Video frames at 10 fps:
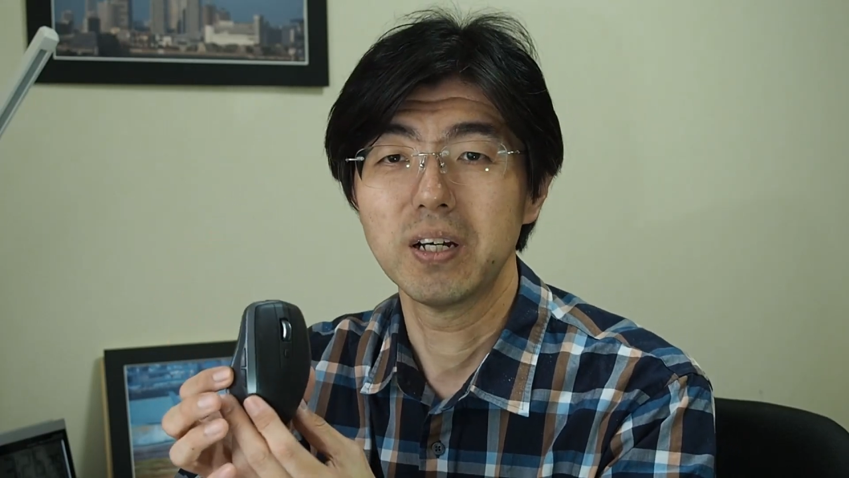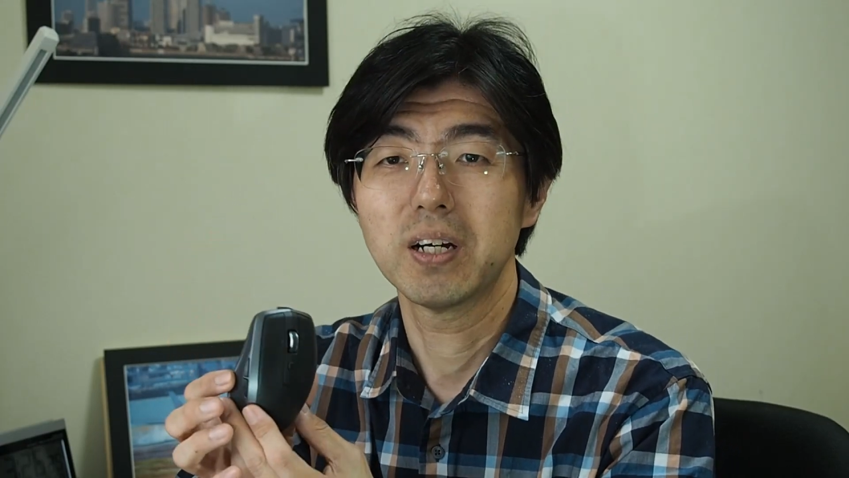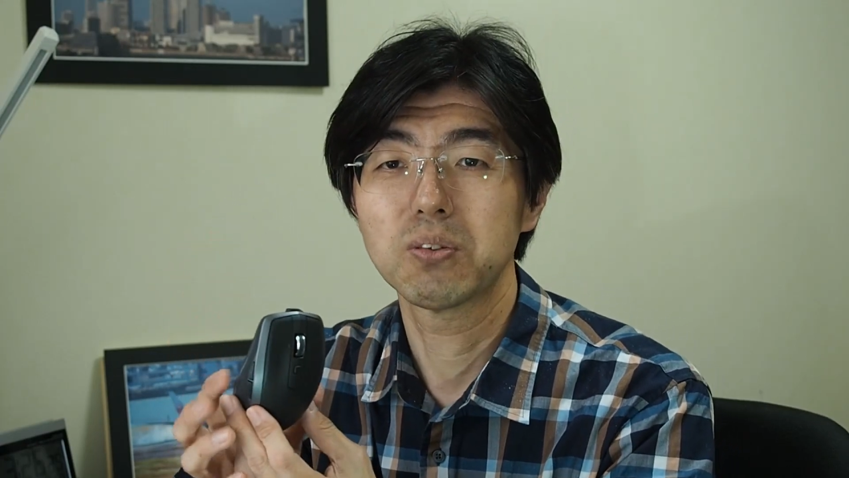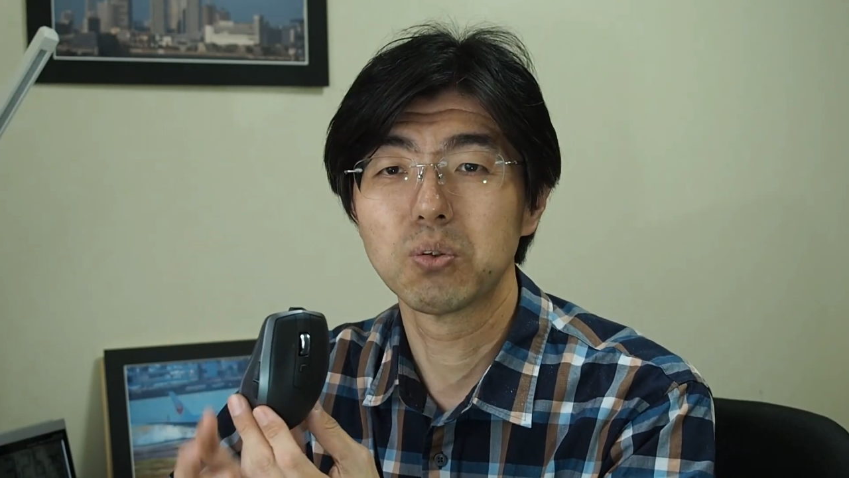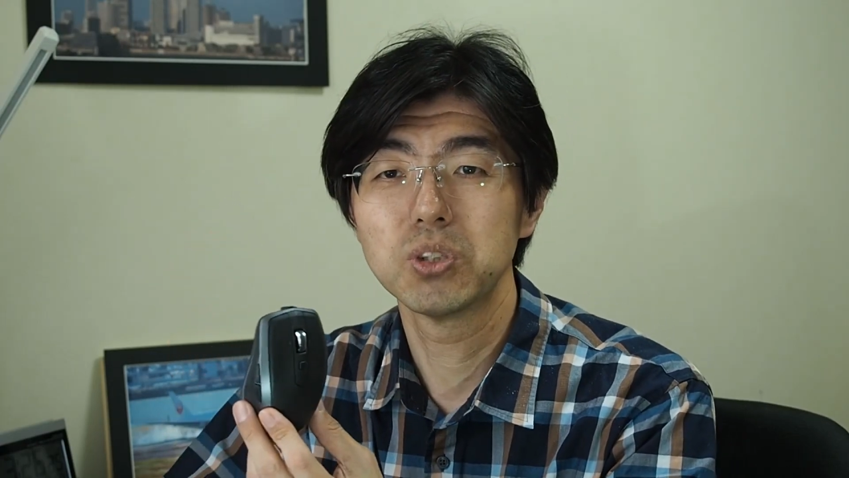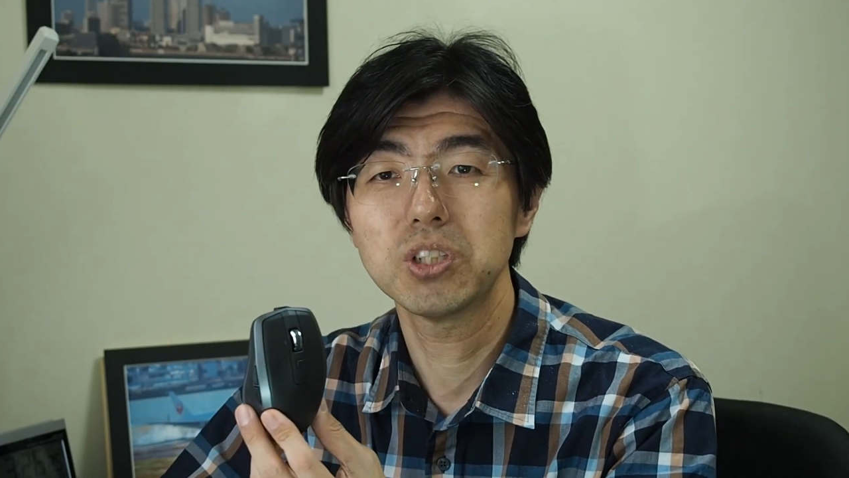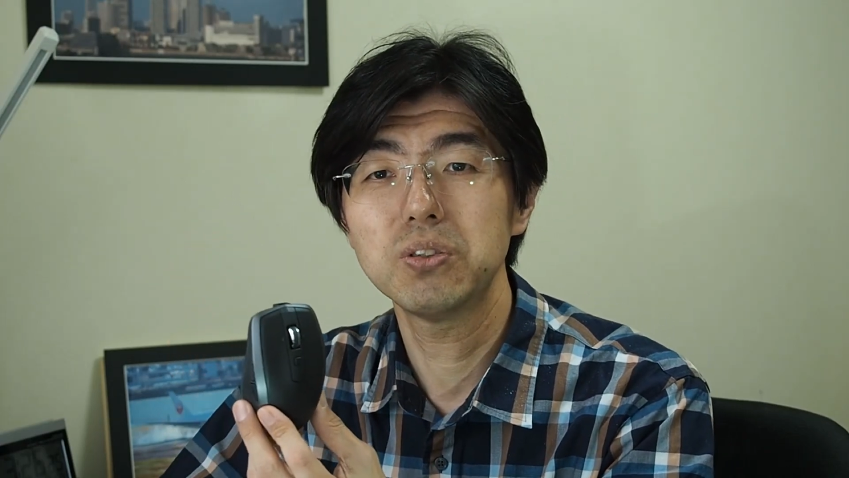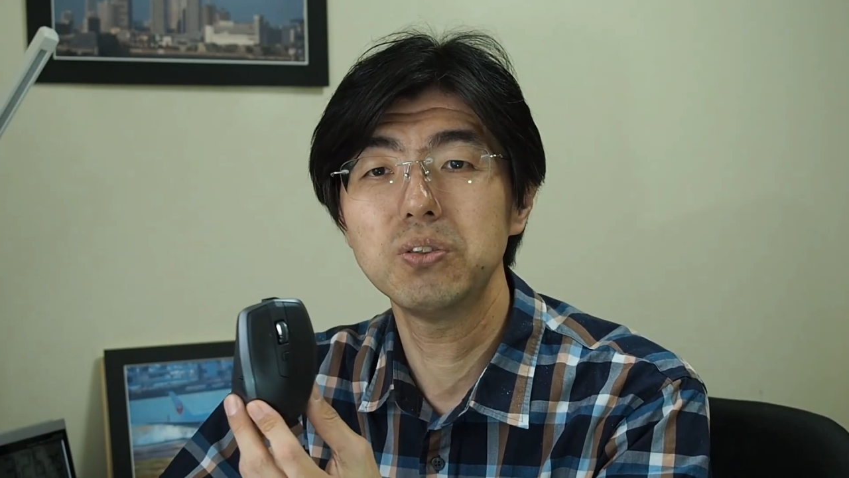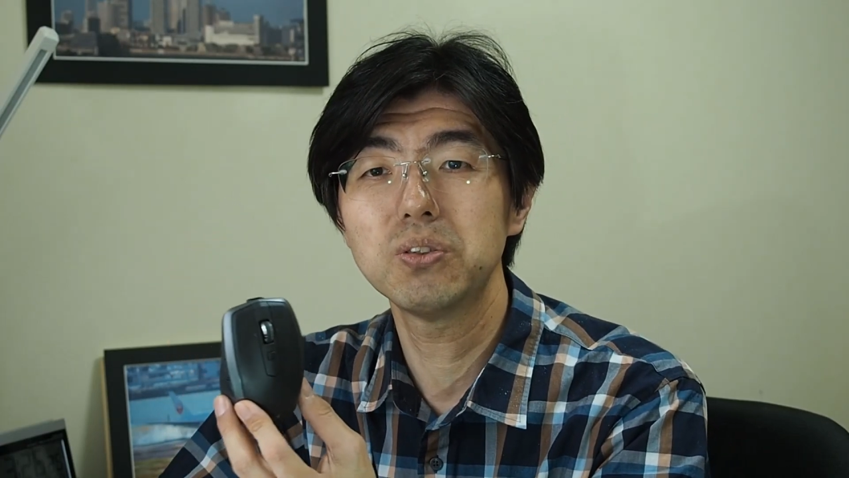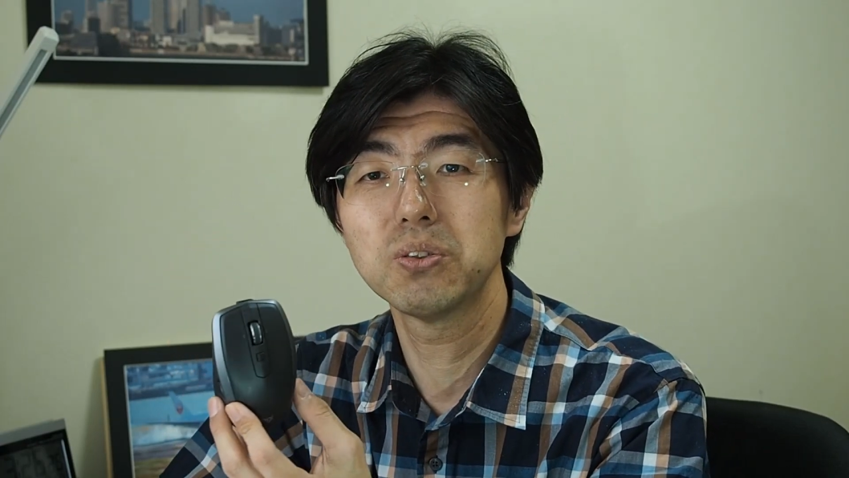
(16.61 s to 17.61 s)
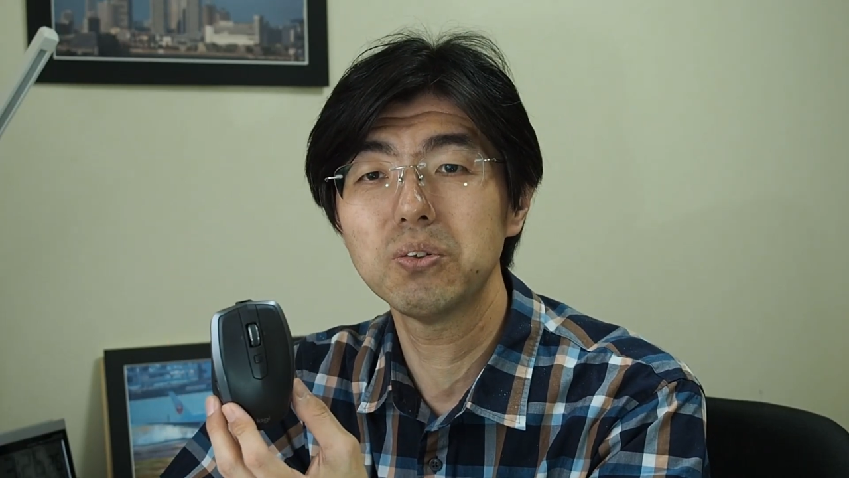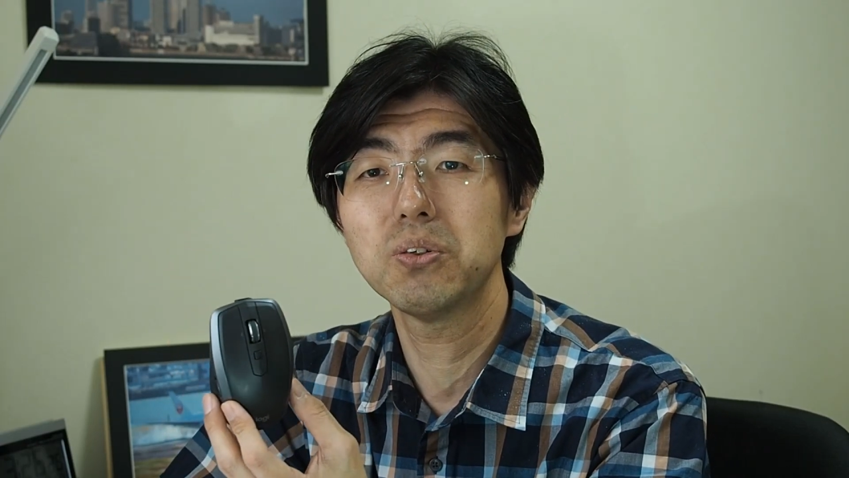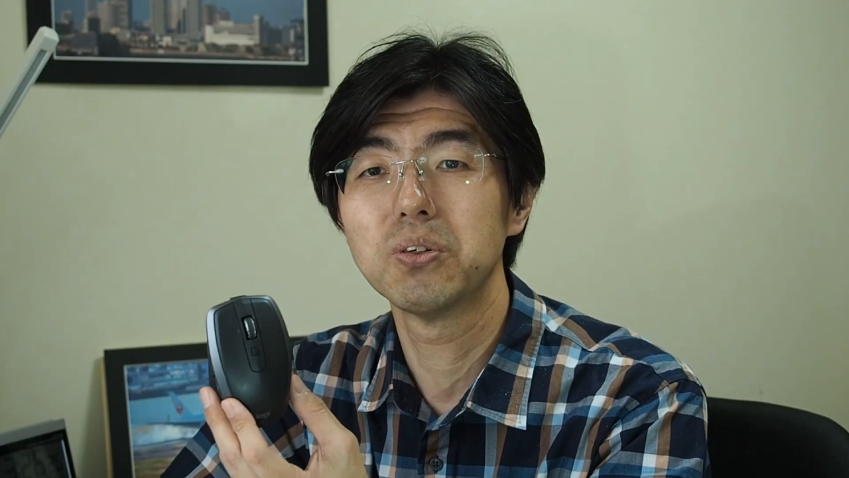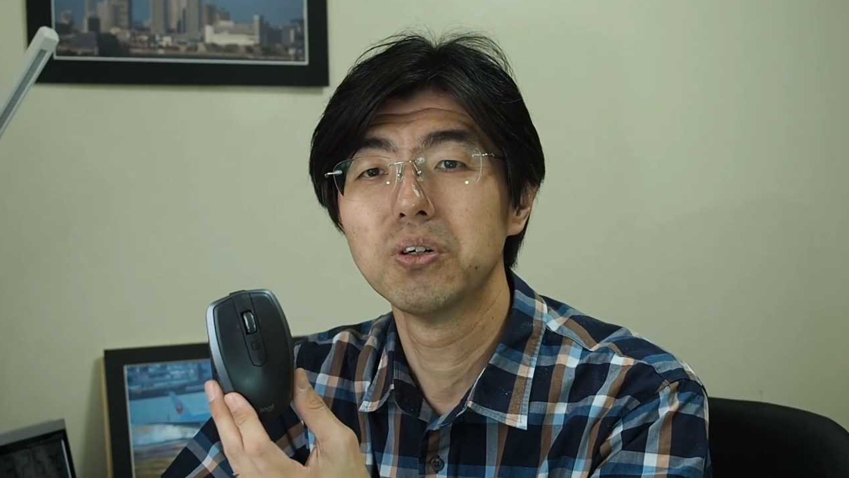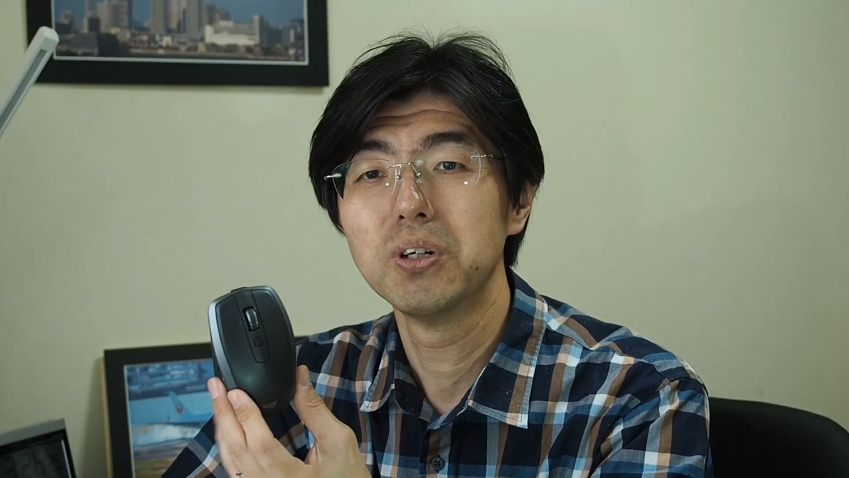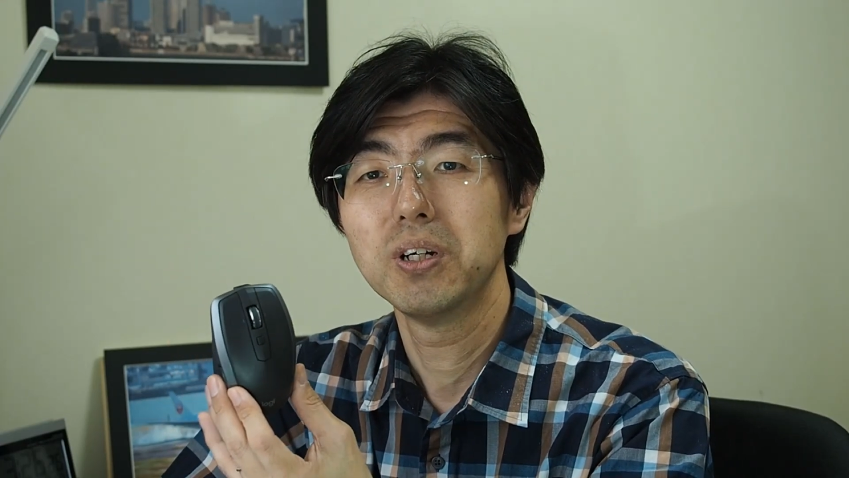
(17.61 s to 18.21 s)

あとロジクールの、